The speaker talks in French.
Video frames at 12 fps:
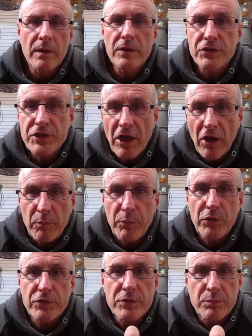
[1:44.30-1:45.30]
Le
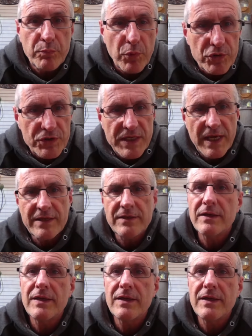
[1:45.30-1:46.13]
thérapeute possède